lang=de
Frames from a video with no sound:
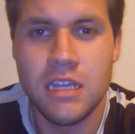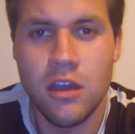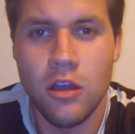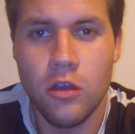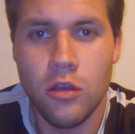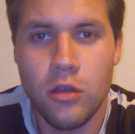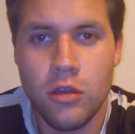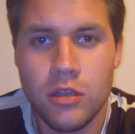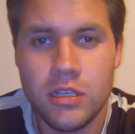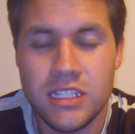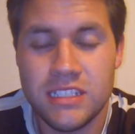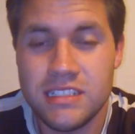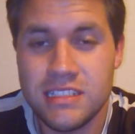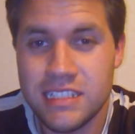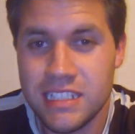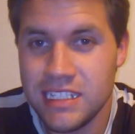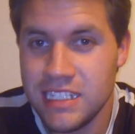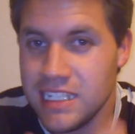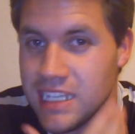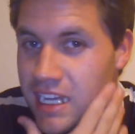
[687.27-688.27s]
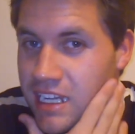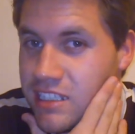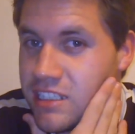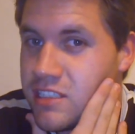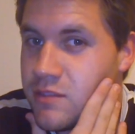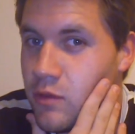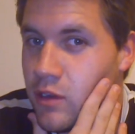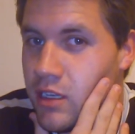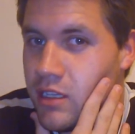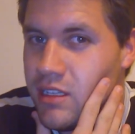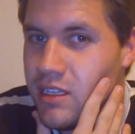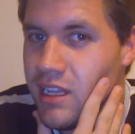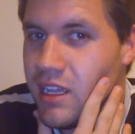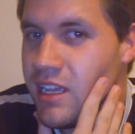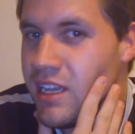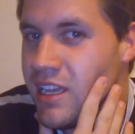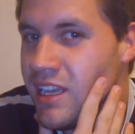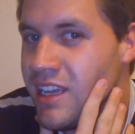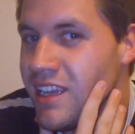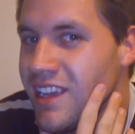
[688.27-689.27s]
Und das ist richtig angeschwollen.
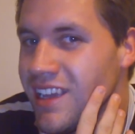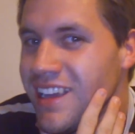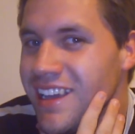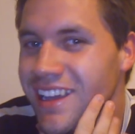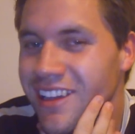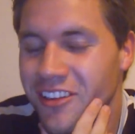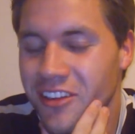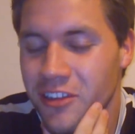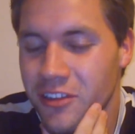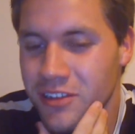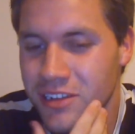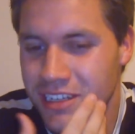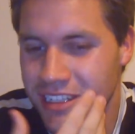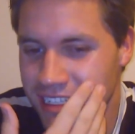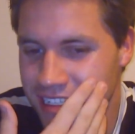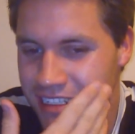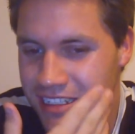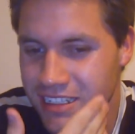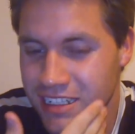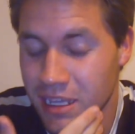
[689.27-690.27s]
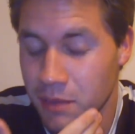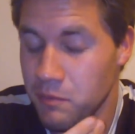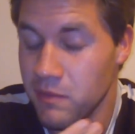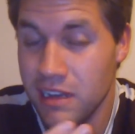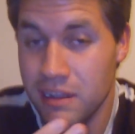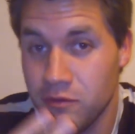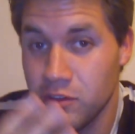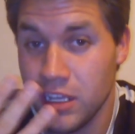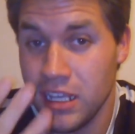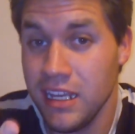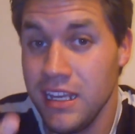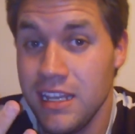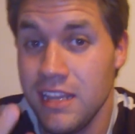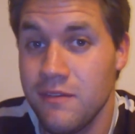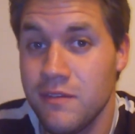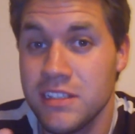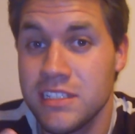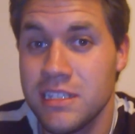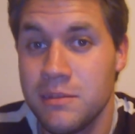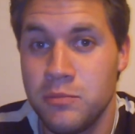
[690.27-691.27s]
Und äh, ich habe mir da wohl
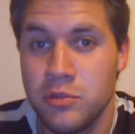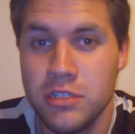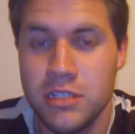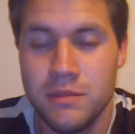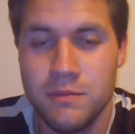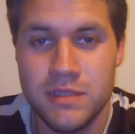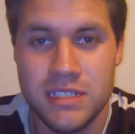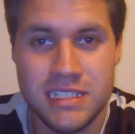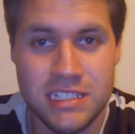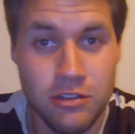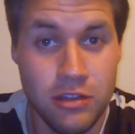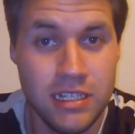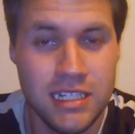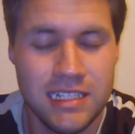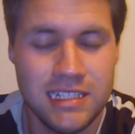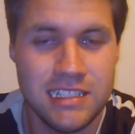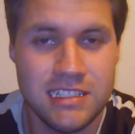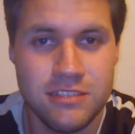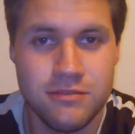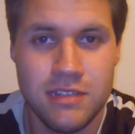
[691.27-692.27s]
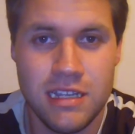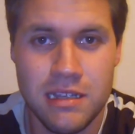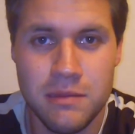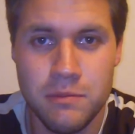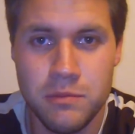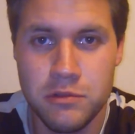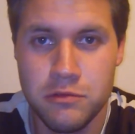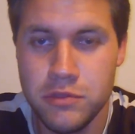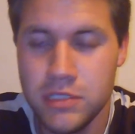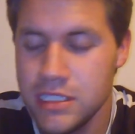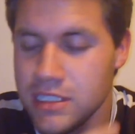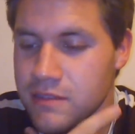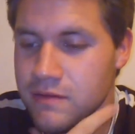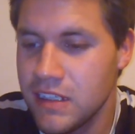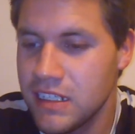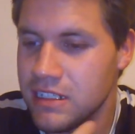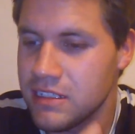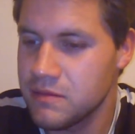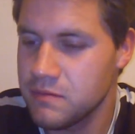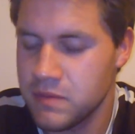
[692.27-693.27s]
richtig was kaputt gebissen. Heute hat das sogar geblutet,
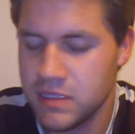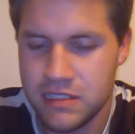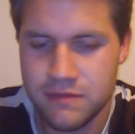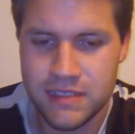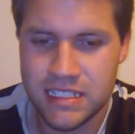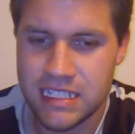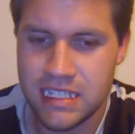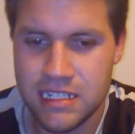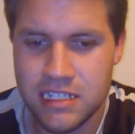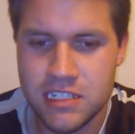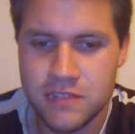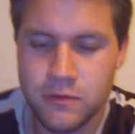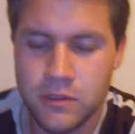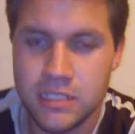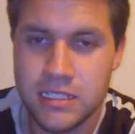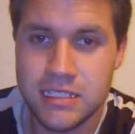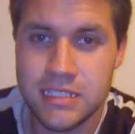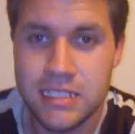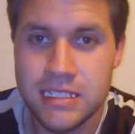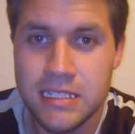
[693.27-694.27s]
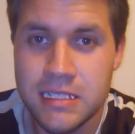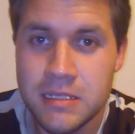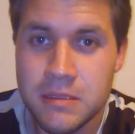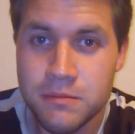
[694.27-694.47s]
weil da ein bisschen was angeschwollen ist.